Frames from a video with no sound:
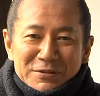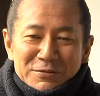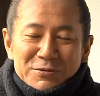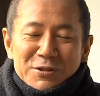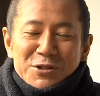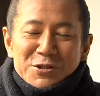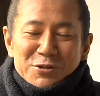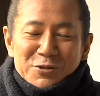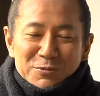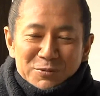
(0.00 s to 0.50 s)

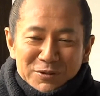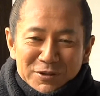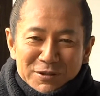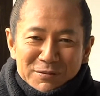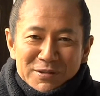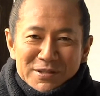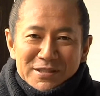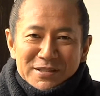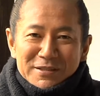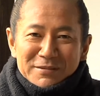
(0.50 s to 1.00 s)
嬉しく思って
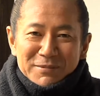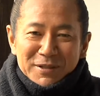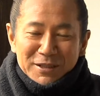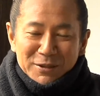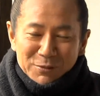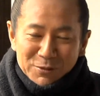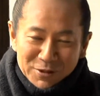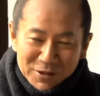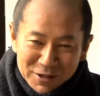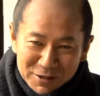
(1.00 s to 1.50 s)
ますま
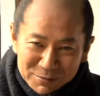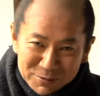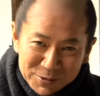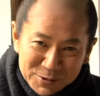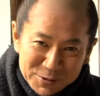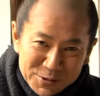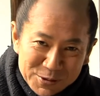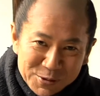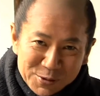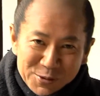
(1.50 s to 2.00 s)
たこれからも
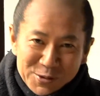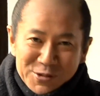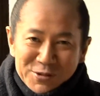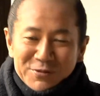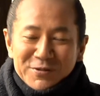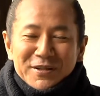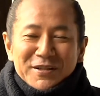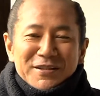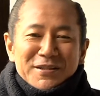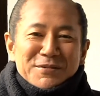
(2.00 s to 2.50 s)
どうぞよろし
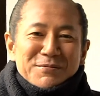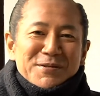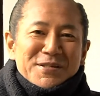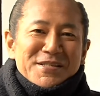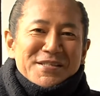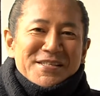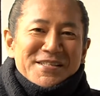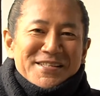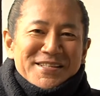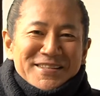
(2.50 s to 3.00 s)
くお願いいたしま
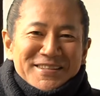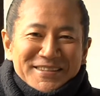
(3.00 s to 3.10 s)
す